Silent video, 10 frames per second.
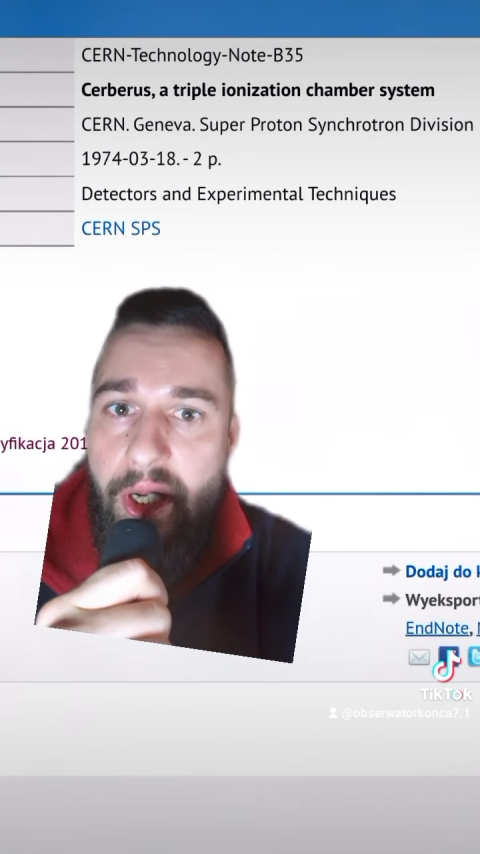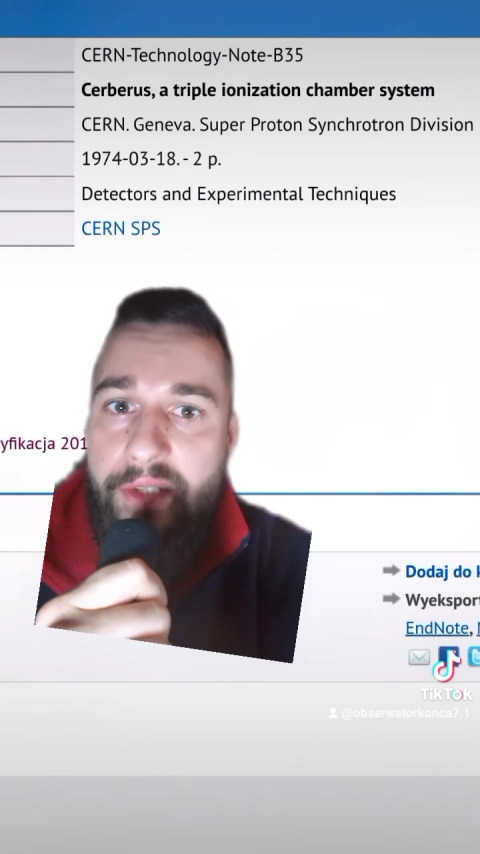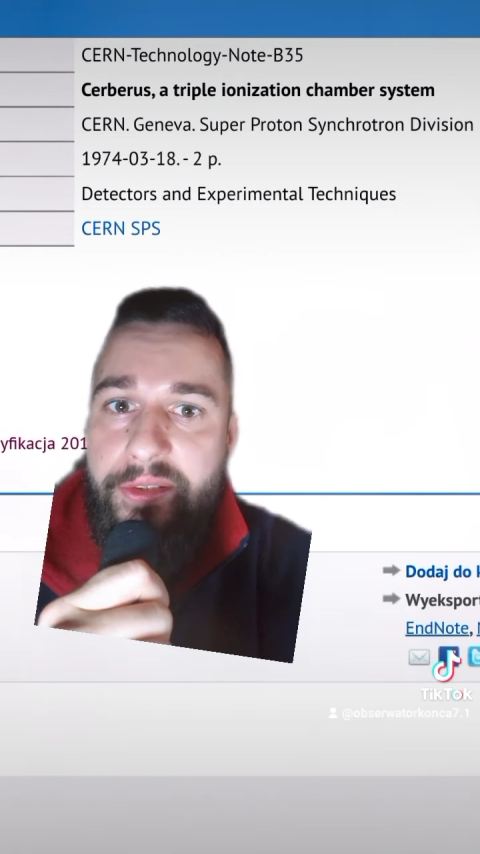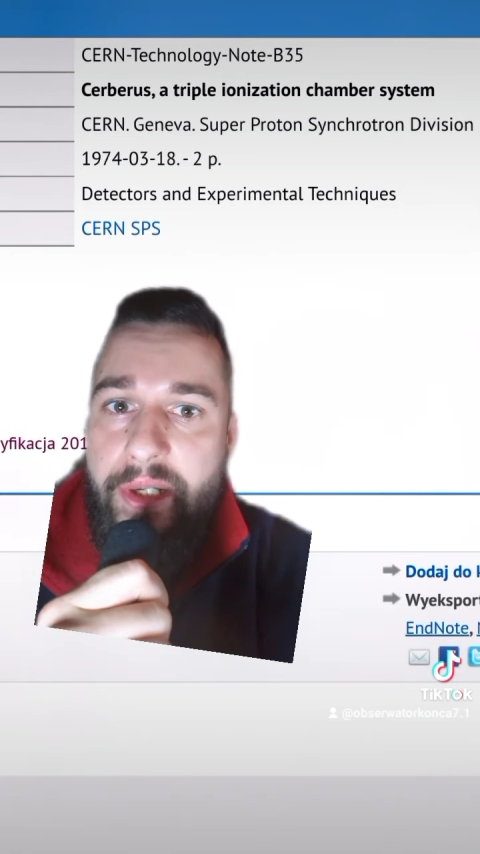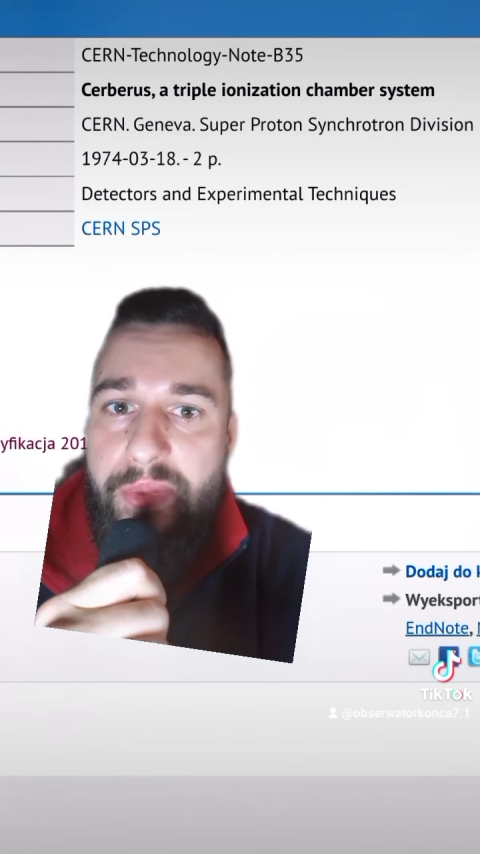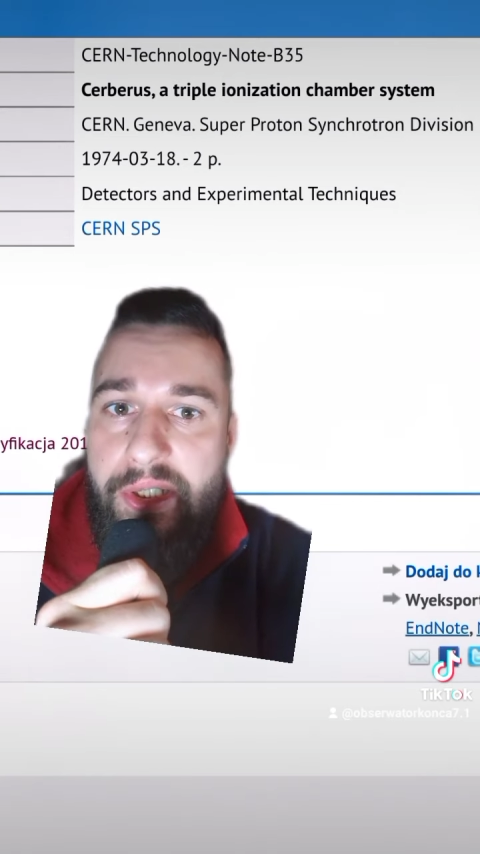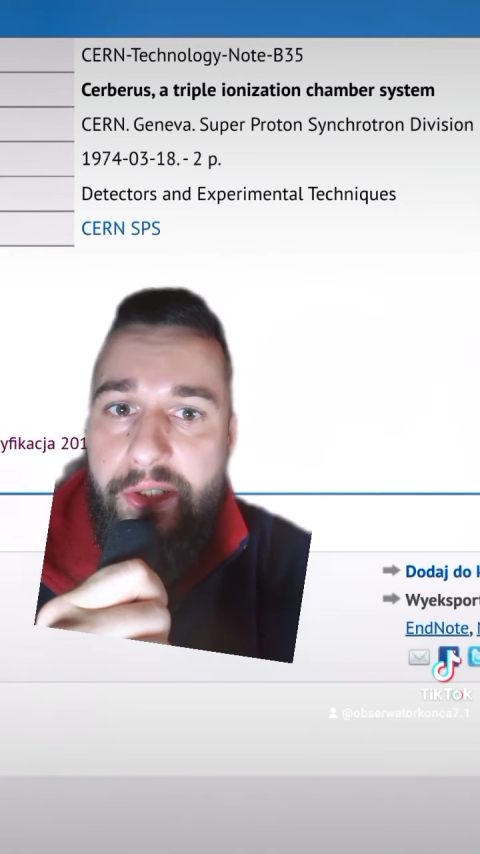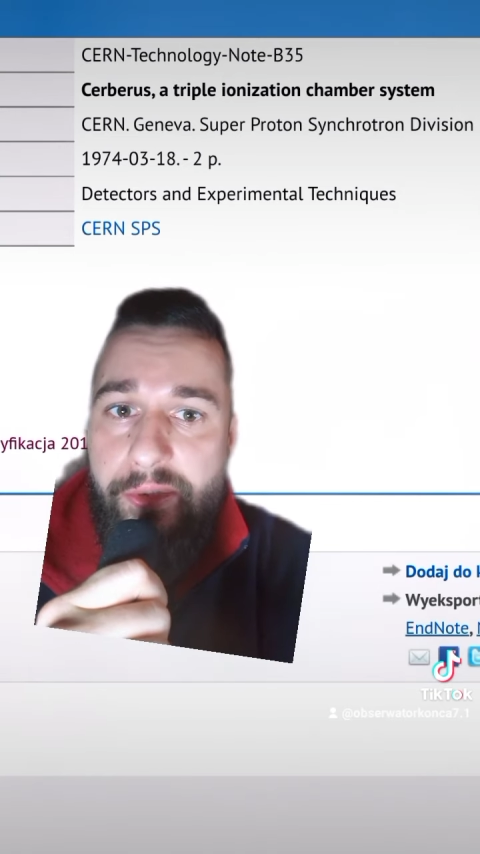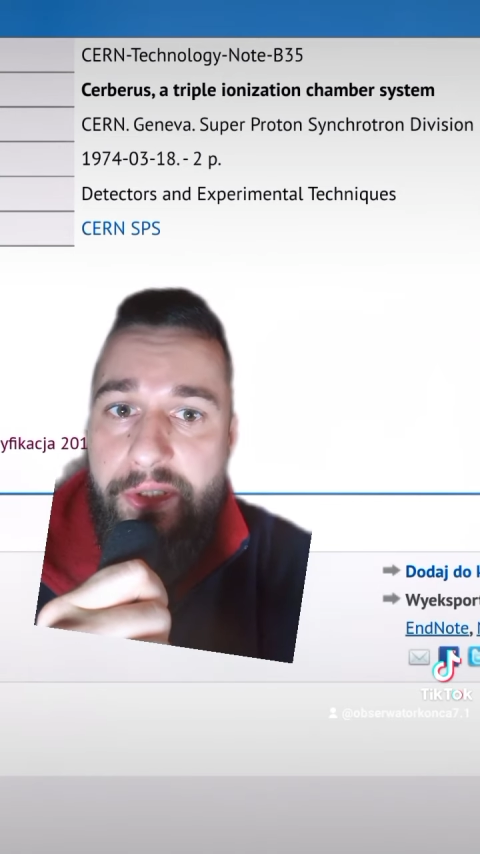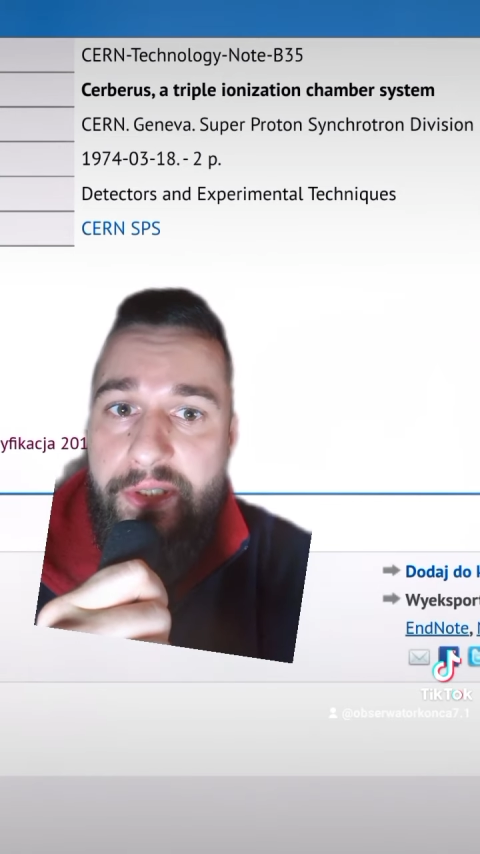a Triple
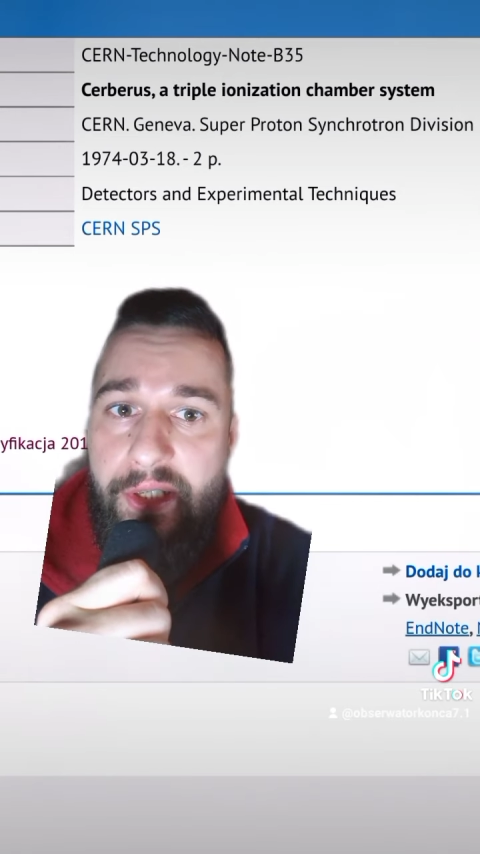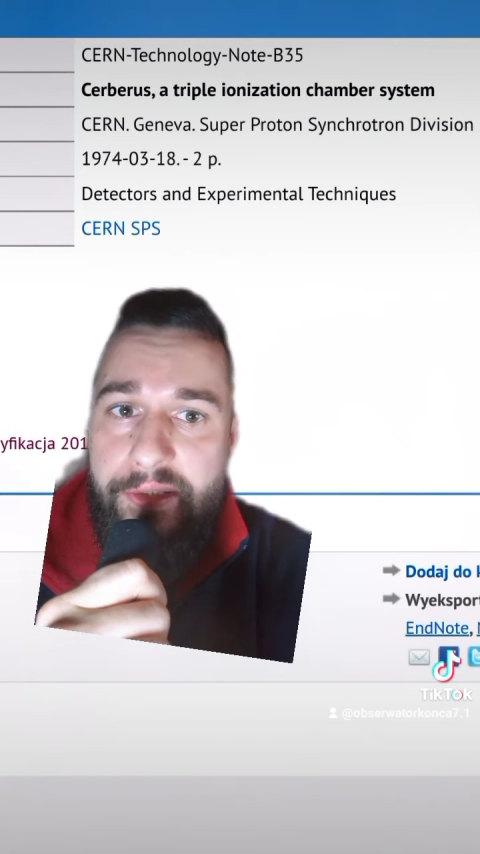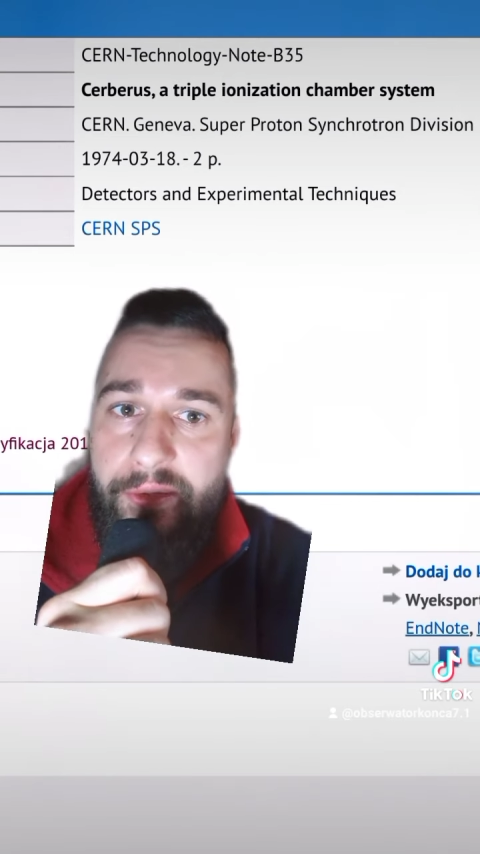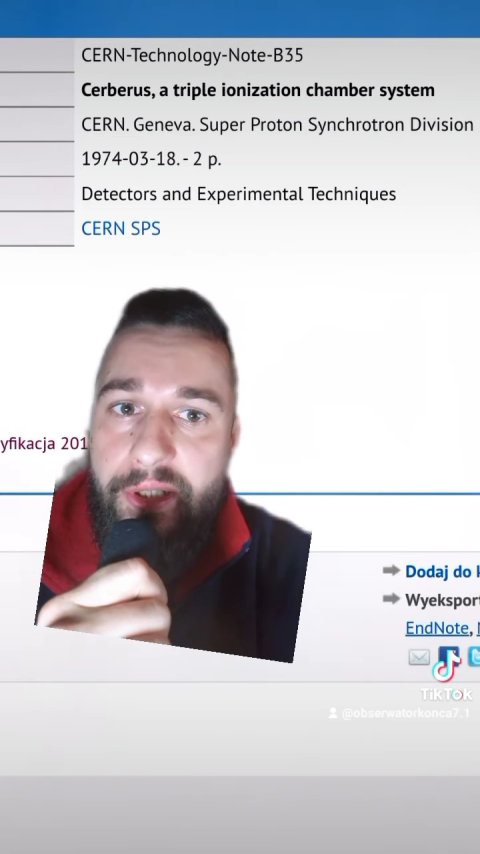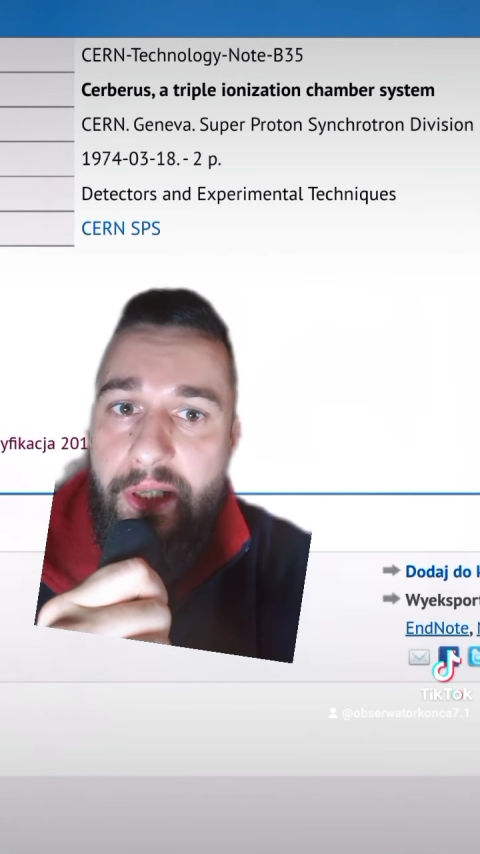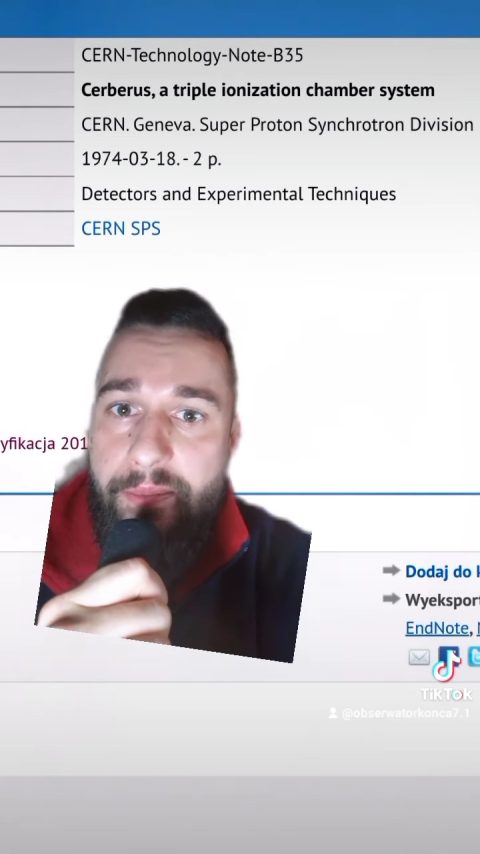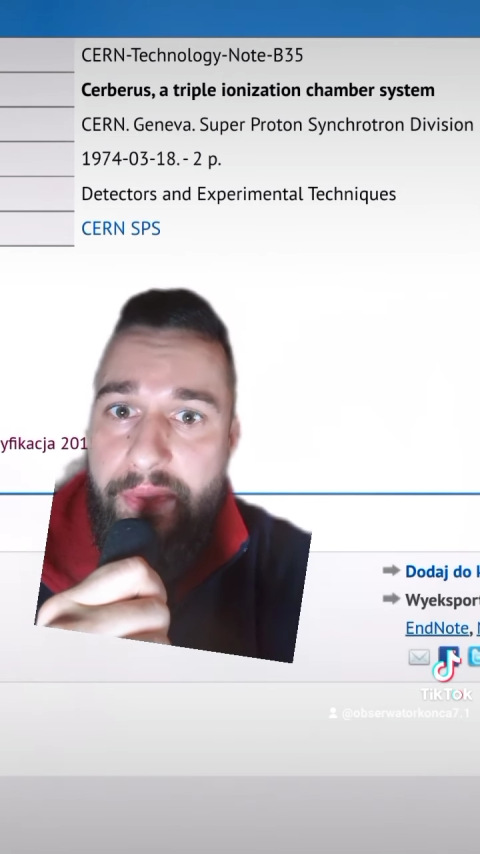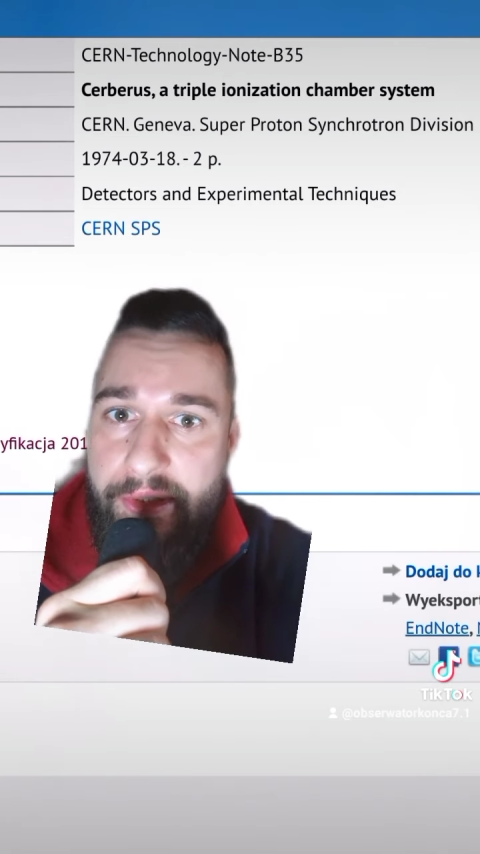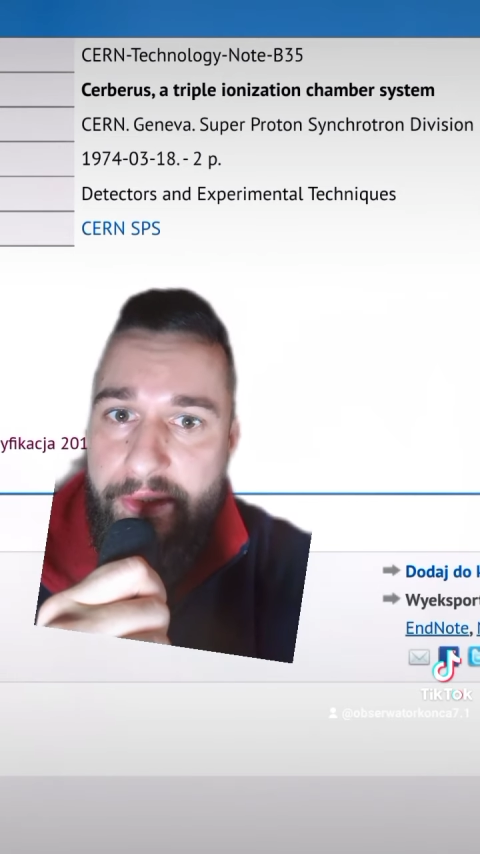Ionization Humber